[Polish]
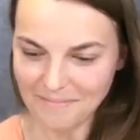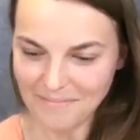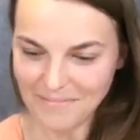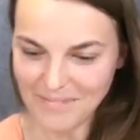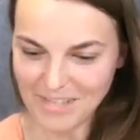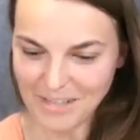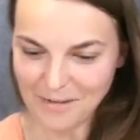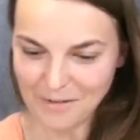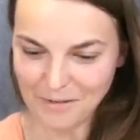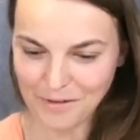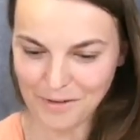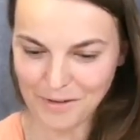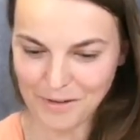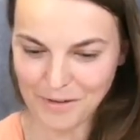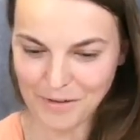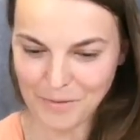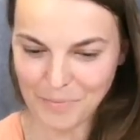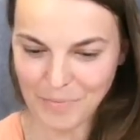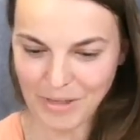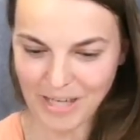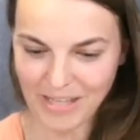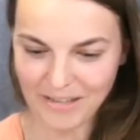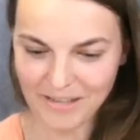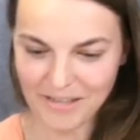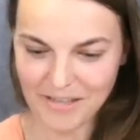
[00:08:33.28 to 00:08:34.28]
w
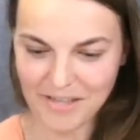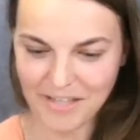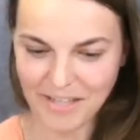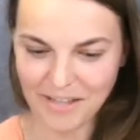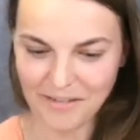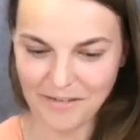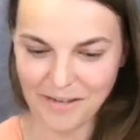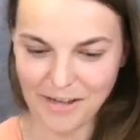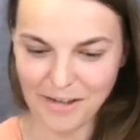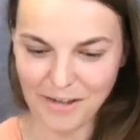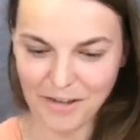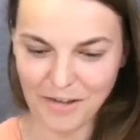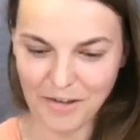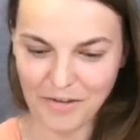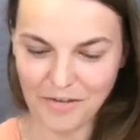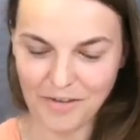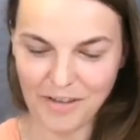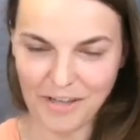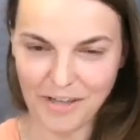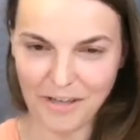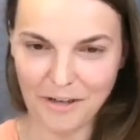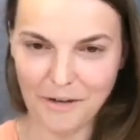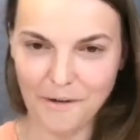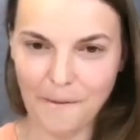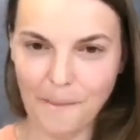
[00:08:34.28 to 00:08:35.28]
praktyce
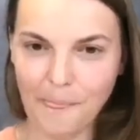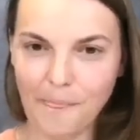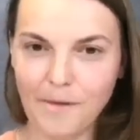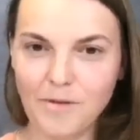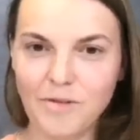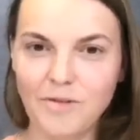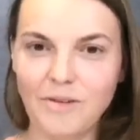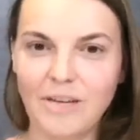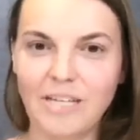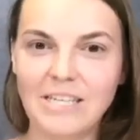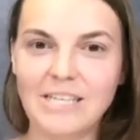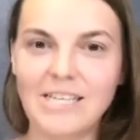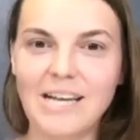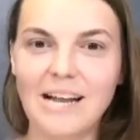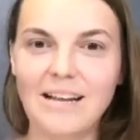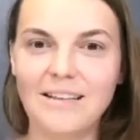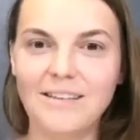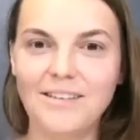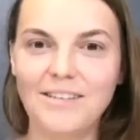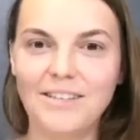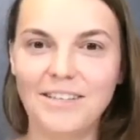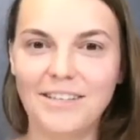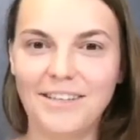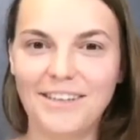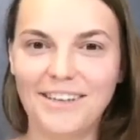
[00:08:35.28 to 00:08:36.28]
kwantowej
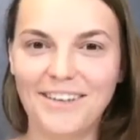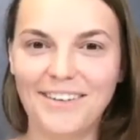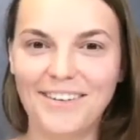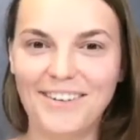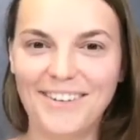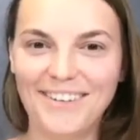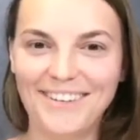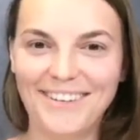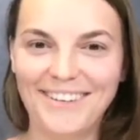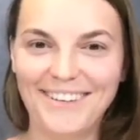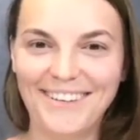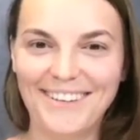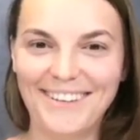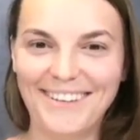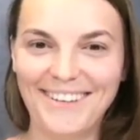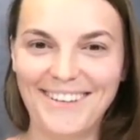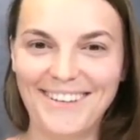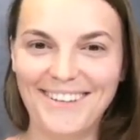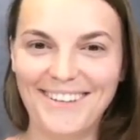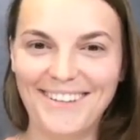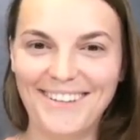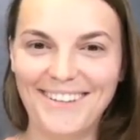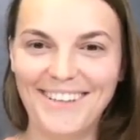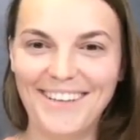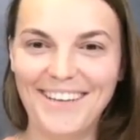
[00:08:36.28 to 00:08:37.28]
doświadczaliście tego,
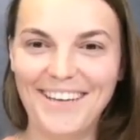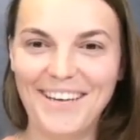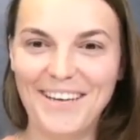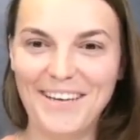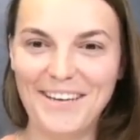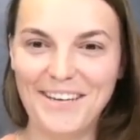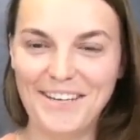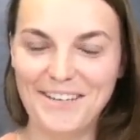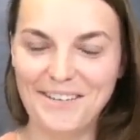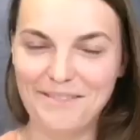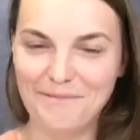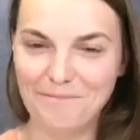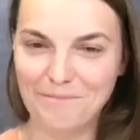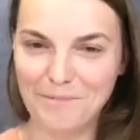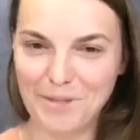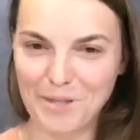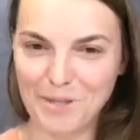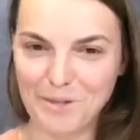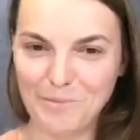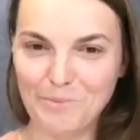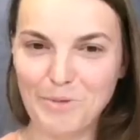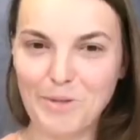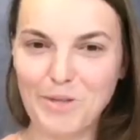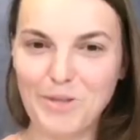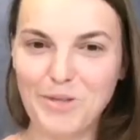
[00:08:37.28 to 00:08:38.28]
kiedy
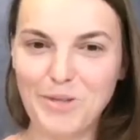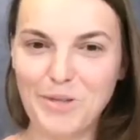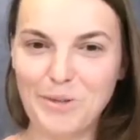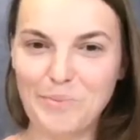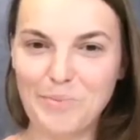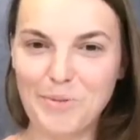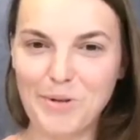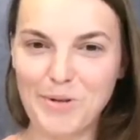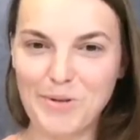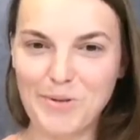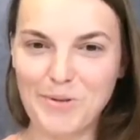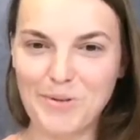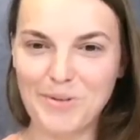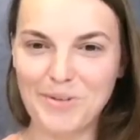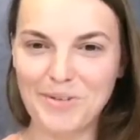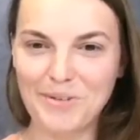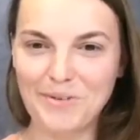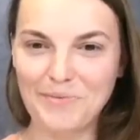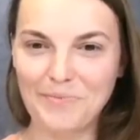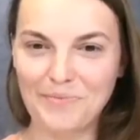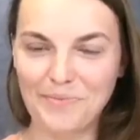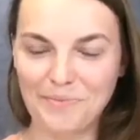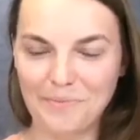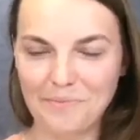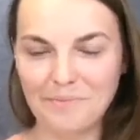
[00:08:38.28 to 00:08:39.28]
mogliście poczuć,
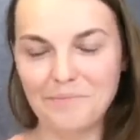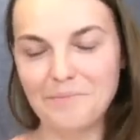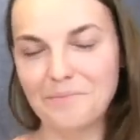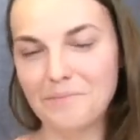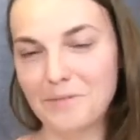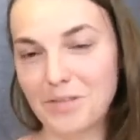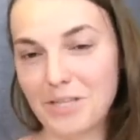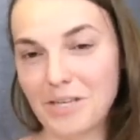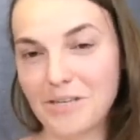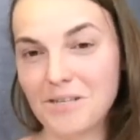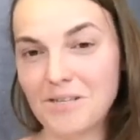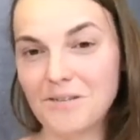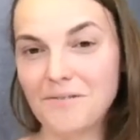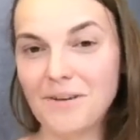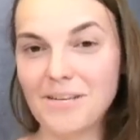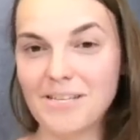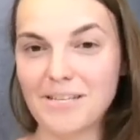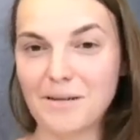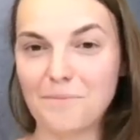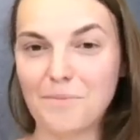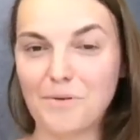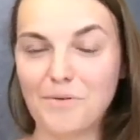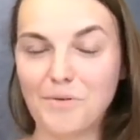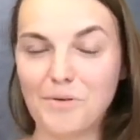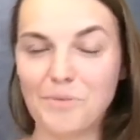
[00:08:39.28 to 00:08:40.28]
część z Was
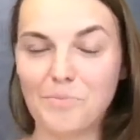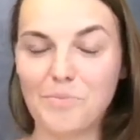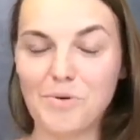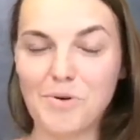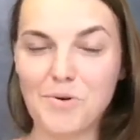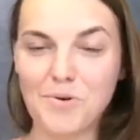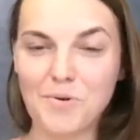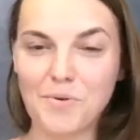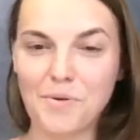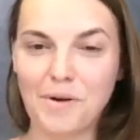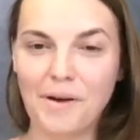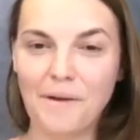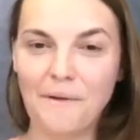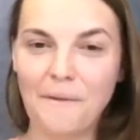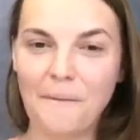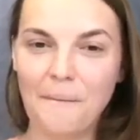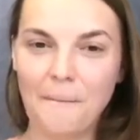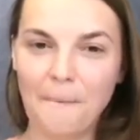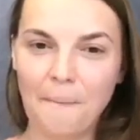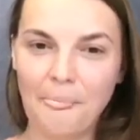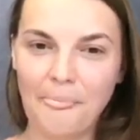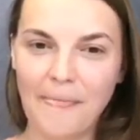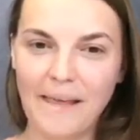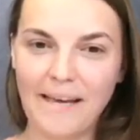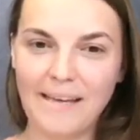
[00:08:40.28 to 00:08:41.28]
na pewno poczuła,
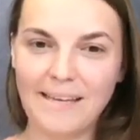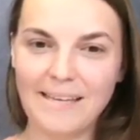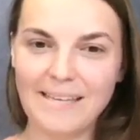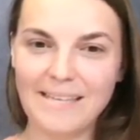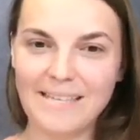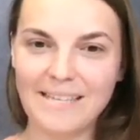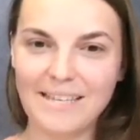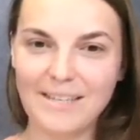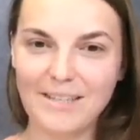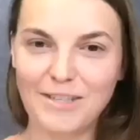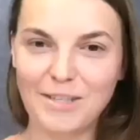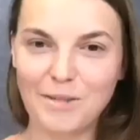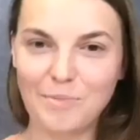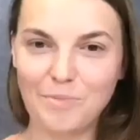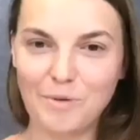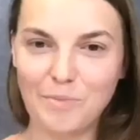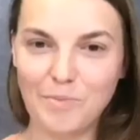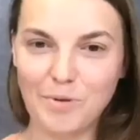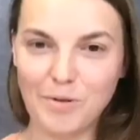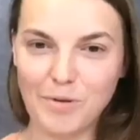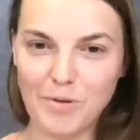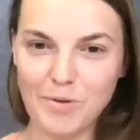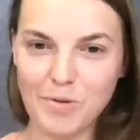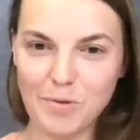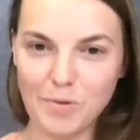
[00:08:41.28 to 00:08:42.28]
jak jesteście po
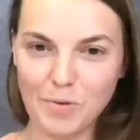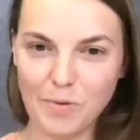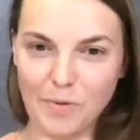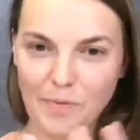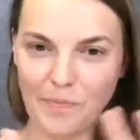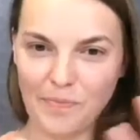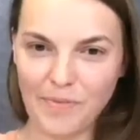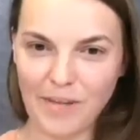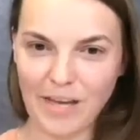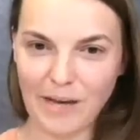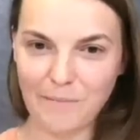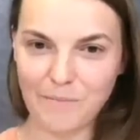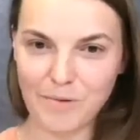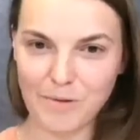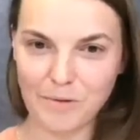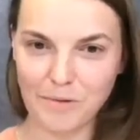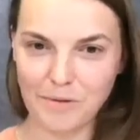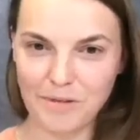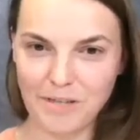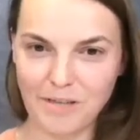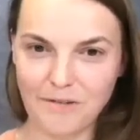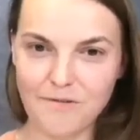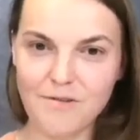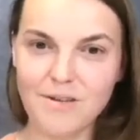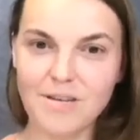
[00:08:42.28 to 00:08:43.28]
prostu
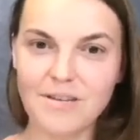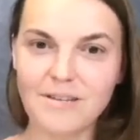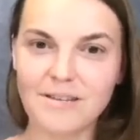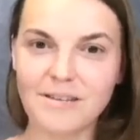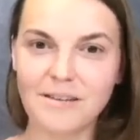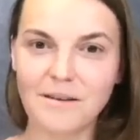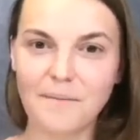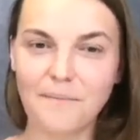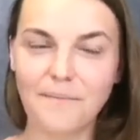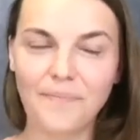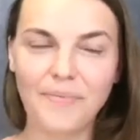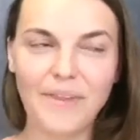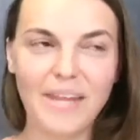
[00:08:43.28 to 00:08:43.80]
absolutnie wszystkim.